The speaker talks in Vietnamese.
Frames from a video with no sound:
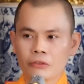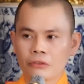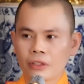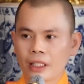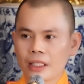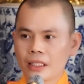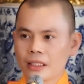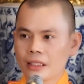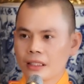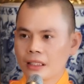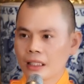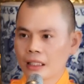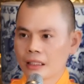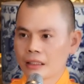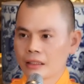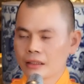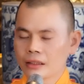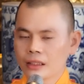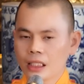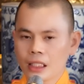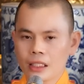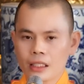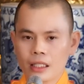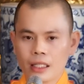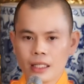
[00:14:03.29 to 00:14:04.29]
Phải cạnh
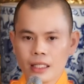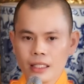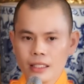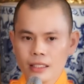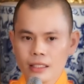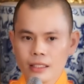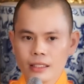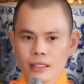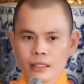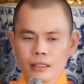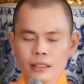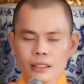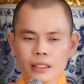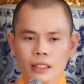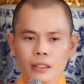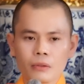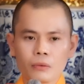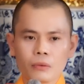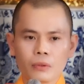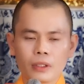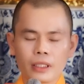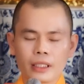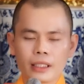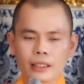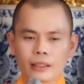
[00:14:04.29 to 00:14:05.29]
tranh hết sức
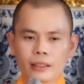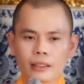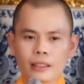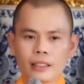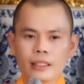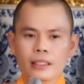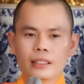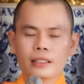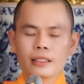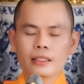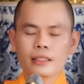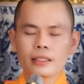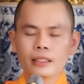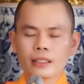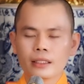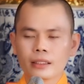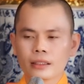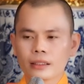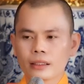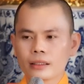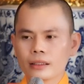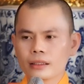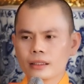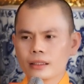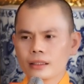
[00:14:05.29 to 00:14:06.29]
khốc liệt,
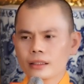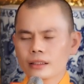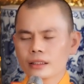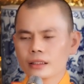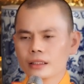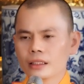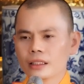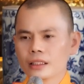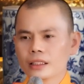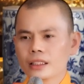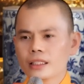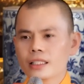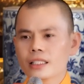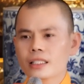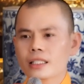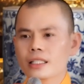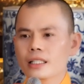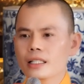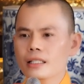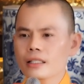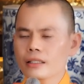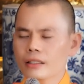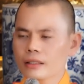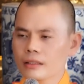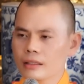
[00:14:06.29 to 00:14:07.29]
thương trường như
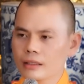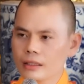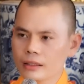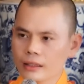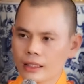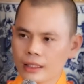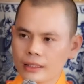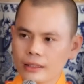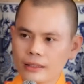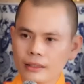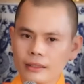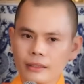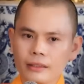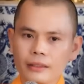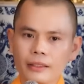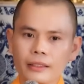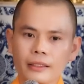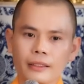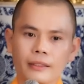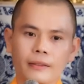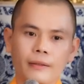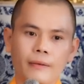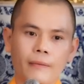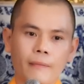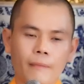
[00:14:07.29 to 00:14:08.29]
chiến trường thầy
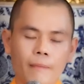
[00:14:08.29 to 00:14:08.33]
ơi.